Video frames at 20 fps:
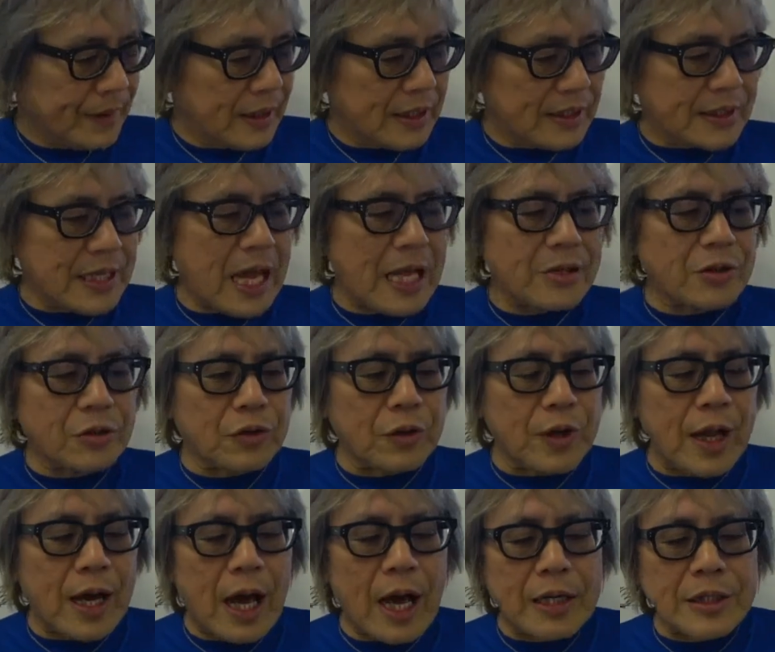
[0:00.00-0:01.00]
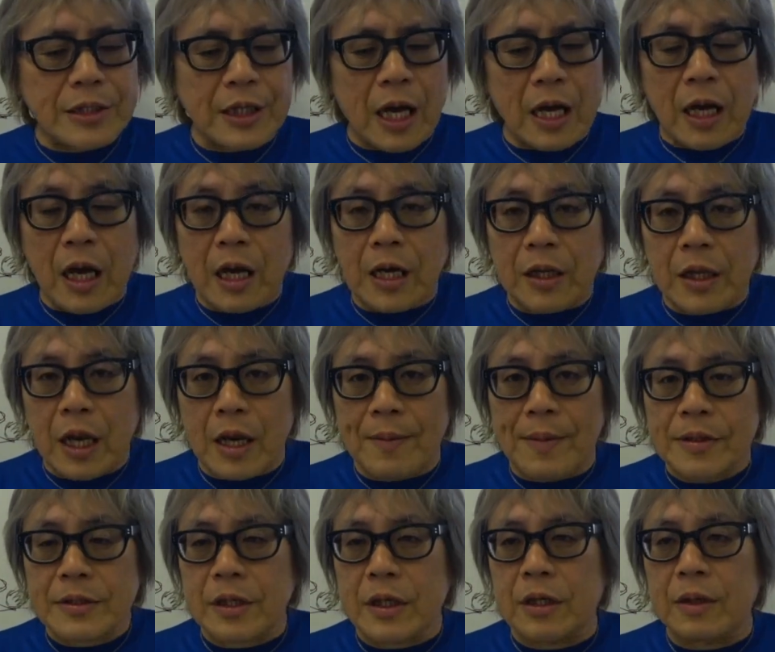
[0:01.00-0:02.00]
さあちょっと長い時間かけてやり
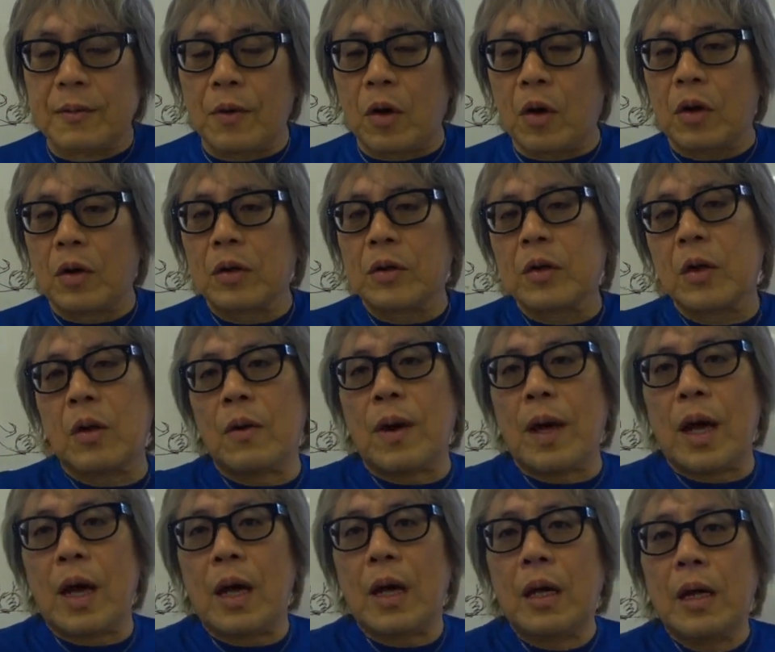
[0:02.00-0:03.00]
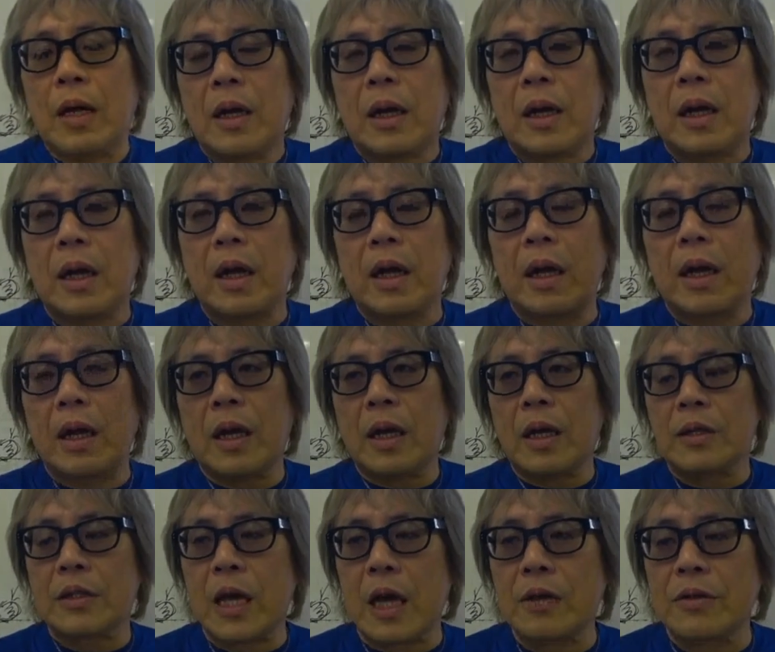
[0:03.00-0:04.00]
ましたけども今日は、
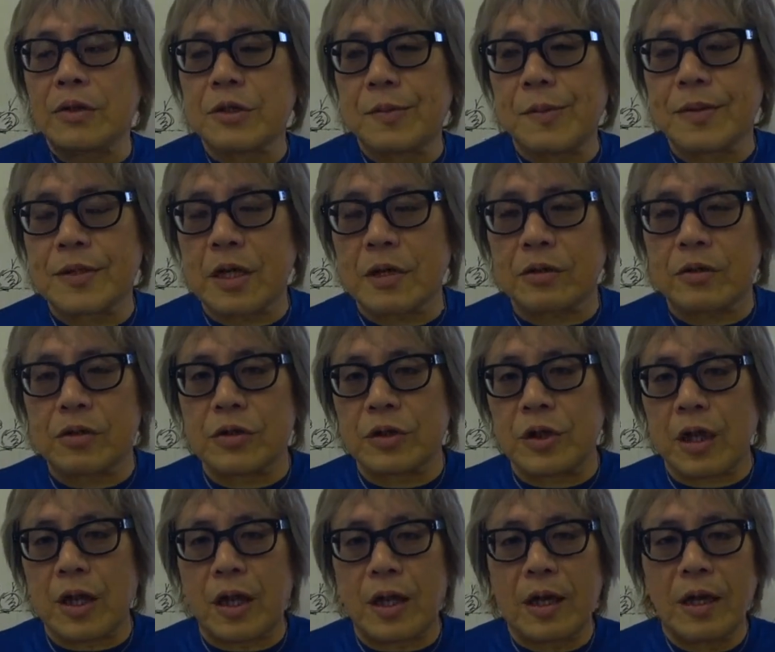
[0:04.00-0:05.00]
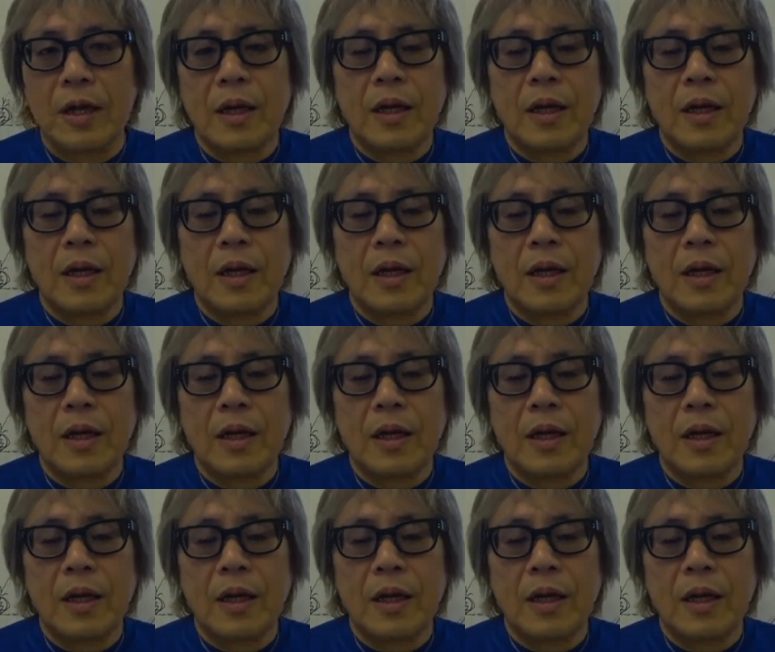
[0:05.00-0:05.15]
えー、台風スペシャルとして